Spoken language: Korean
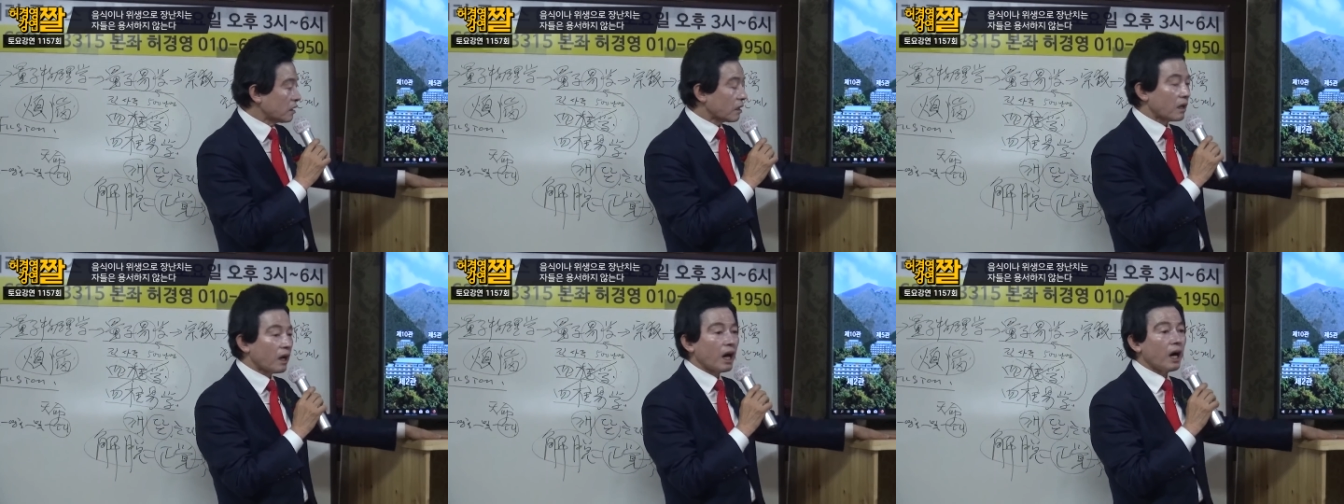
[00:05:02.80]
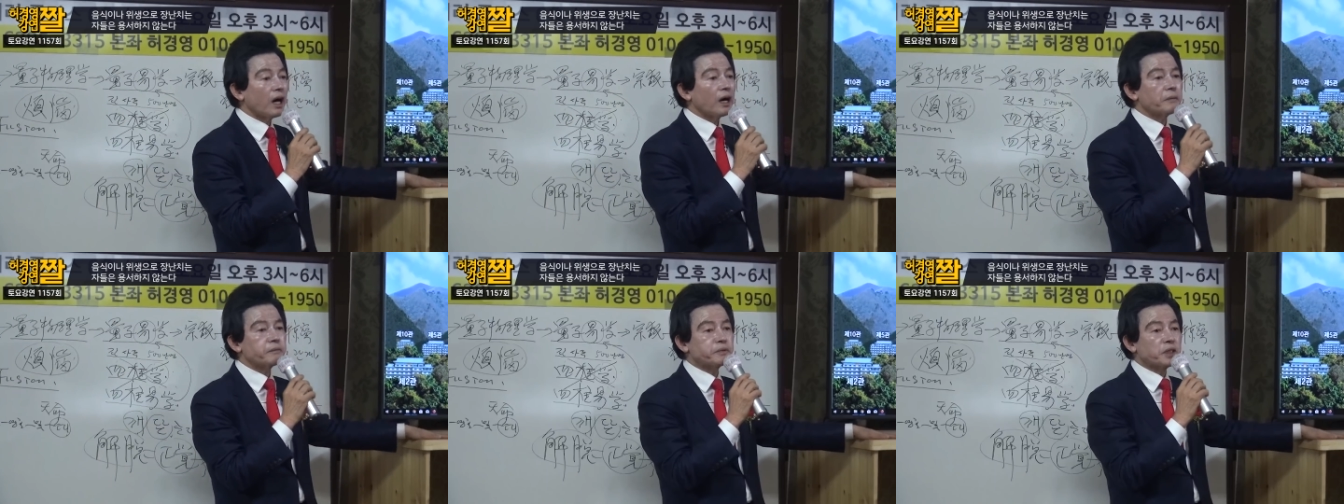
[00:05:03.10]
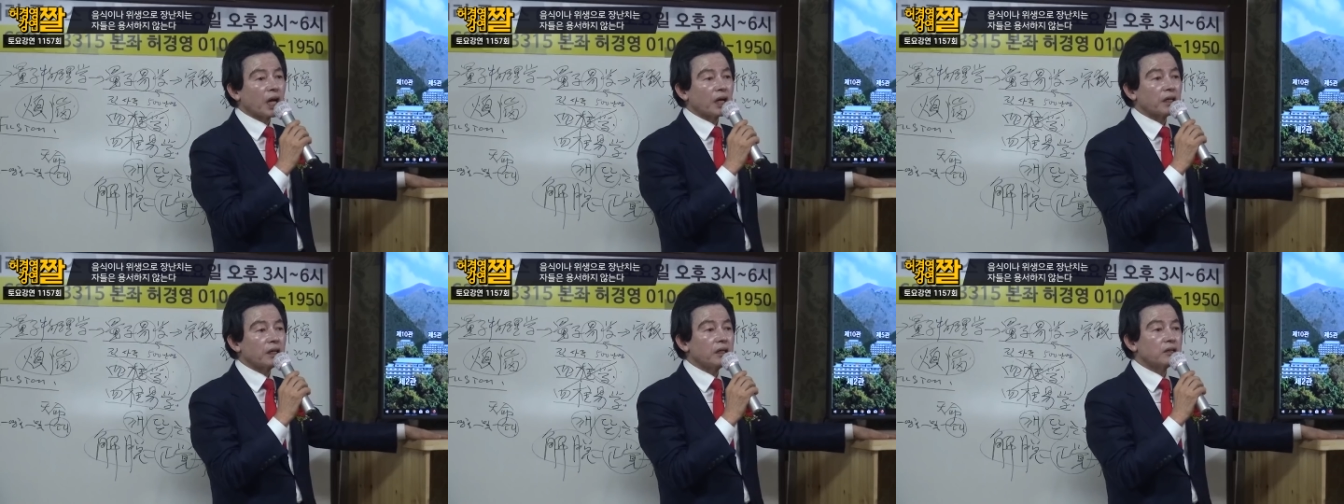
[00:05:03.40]

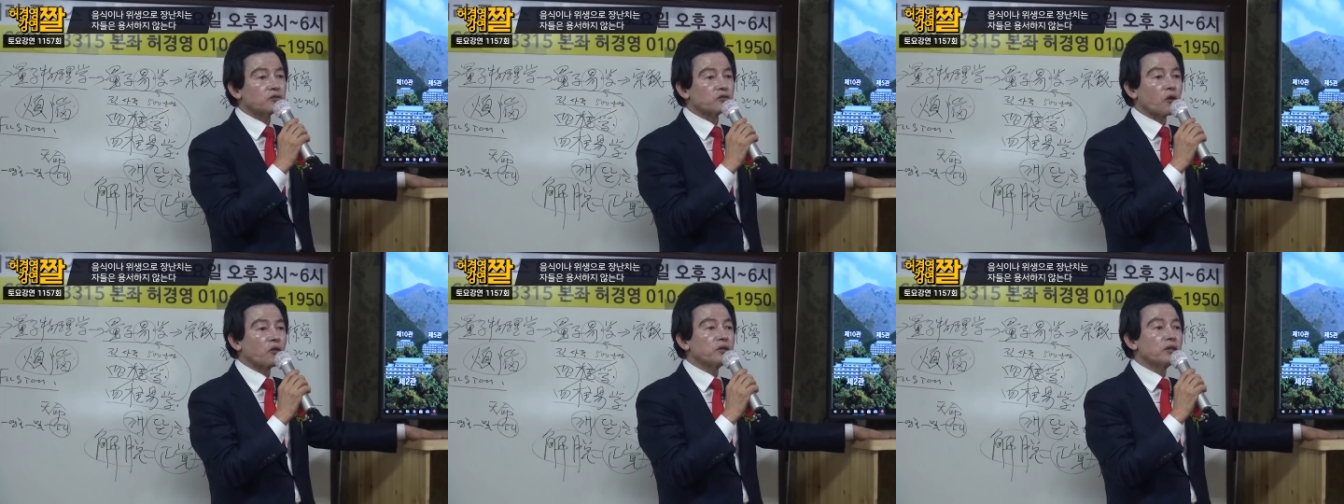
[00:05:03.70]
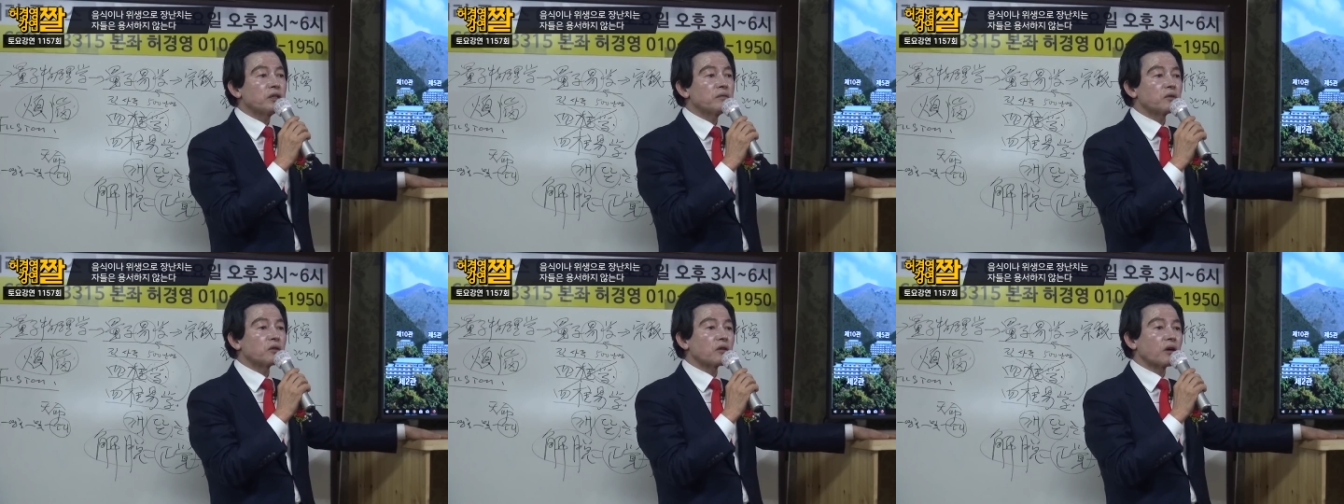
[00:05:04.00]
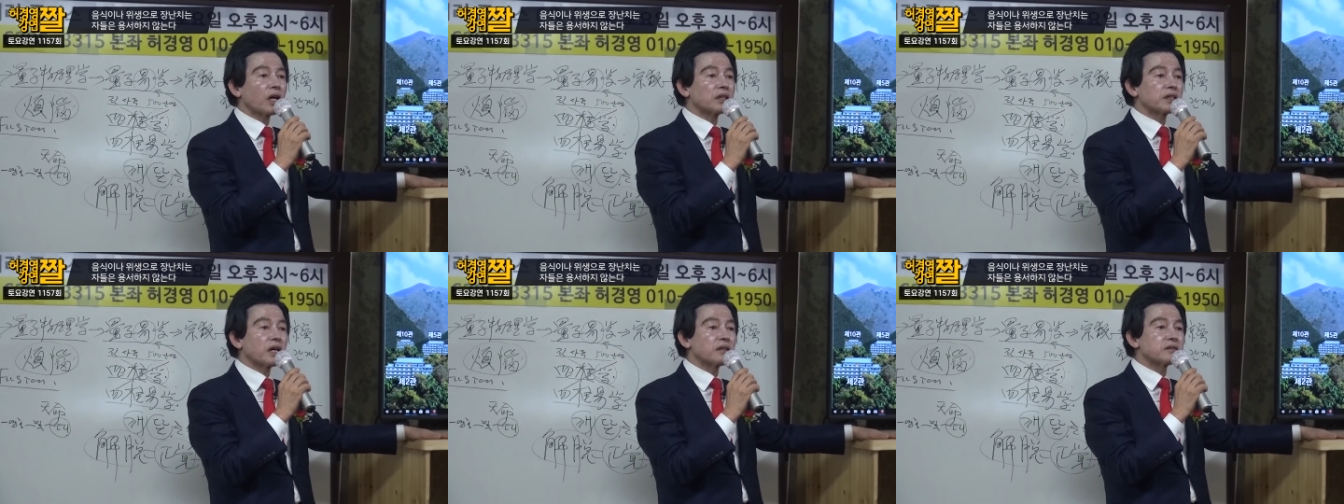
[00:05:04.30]
갑자기 손님으로
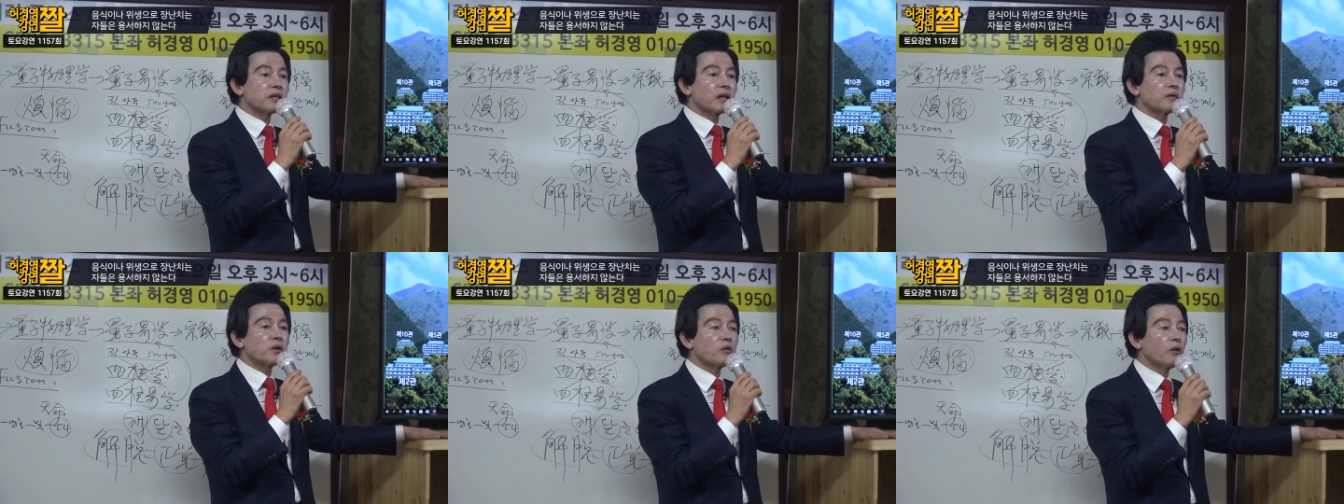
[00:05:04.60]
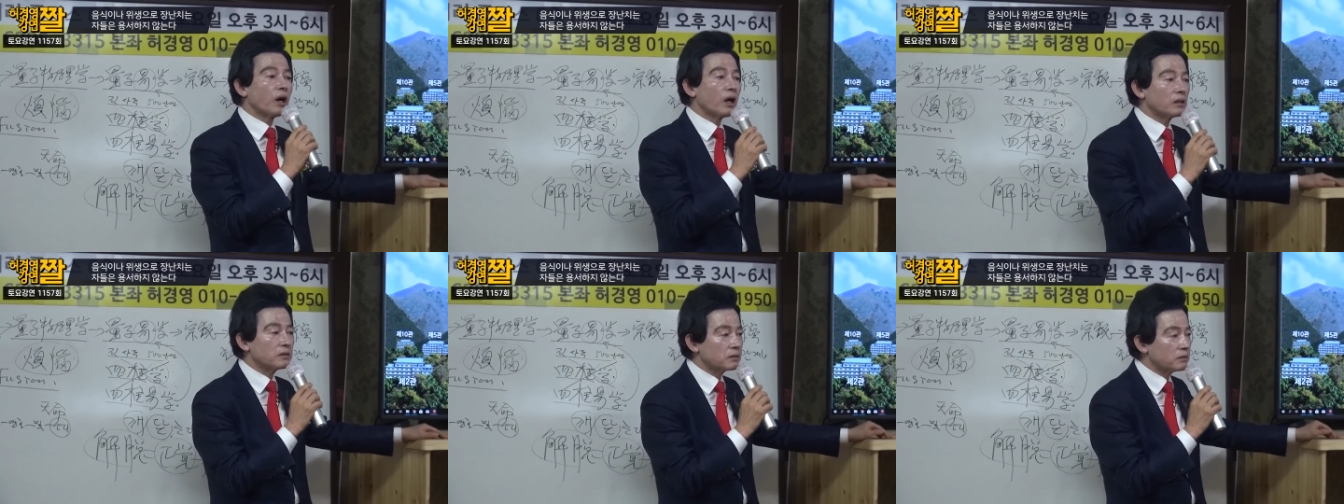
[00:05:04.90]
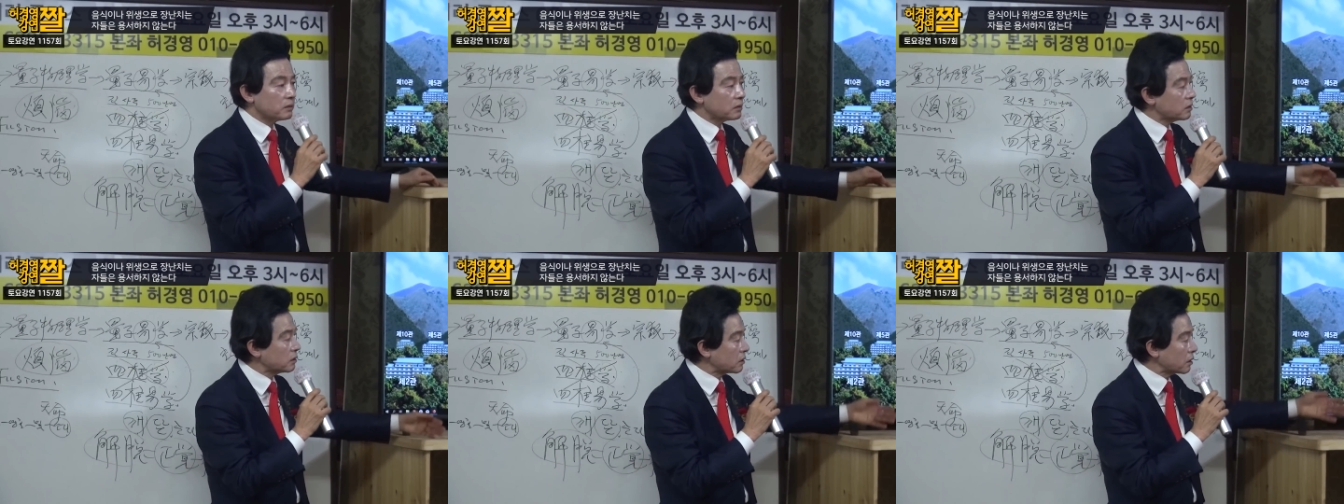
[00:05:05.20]
가져간 사람이
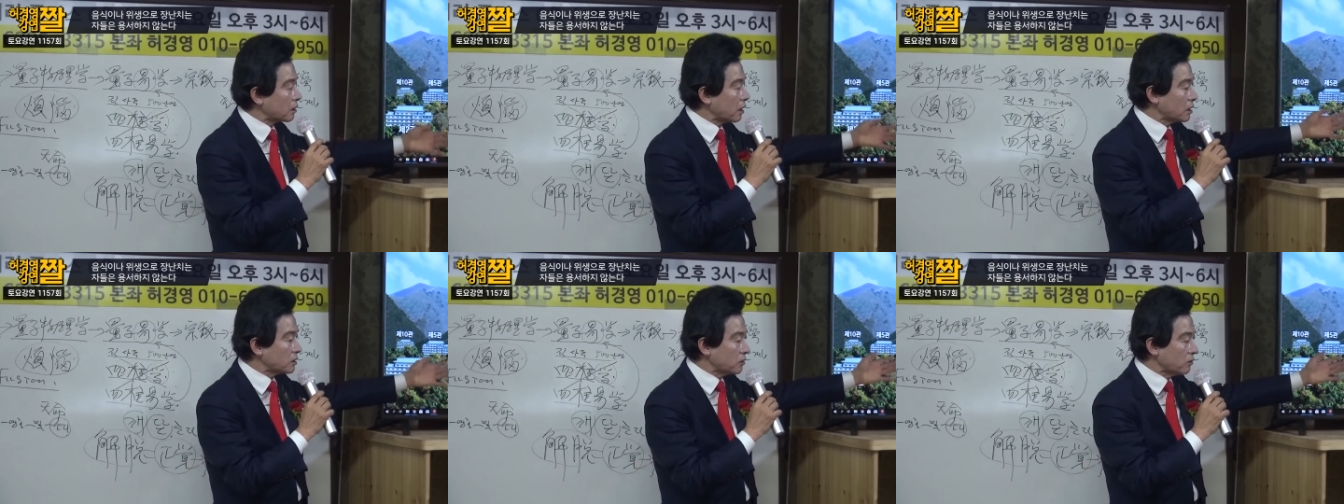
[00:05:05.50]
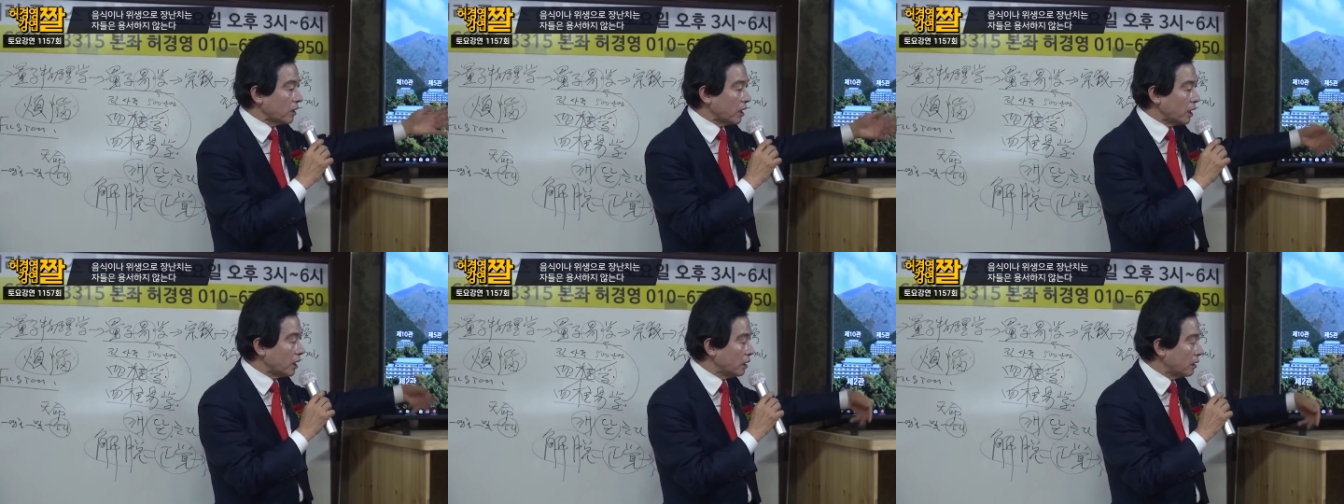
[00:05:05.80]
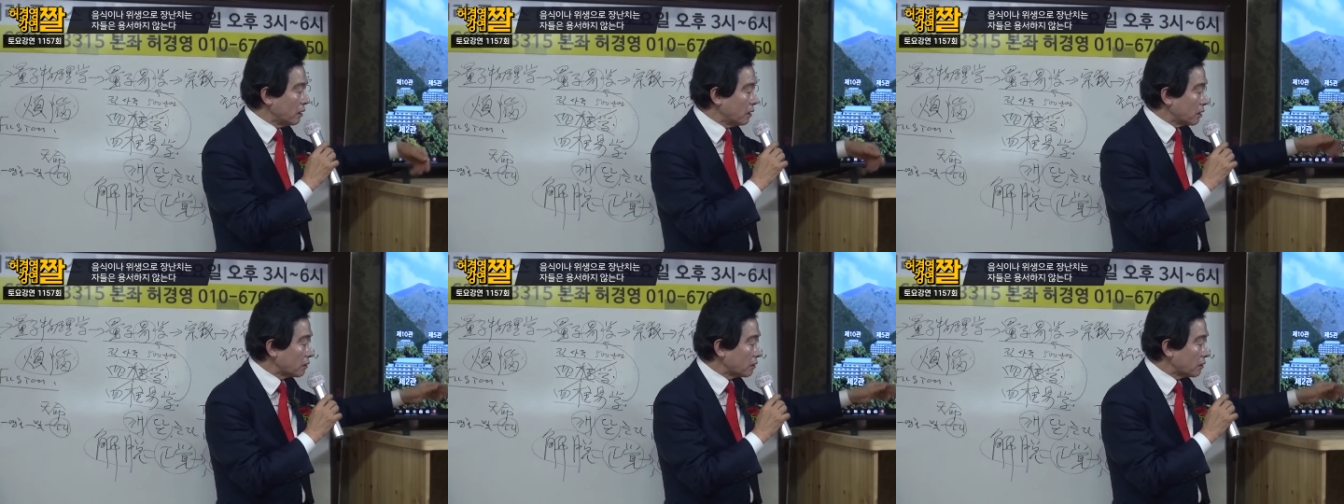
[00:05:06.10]
와가지고 그릇 가지고 와.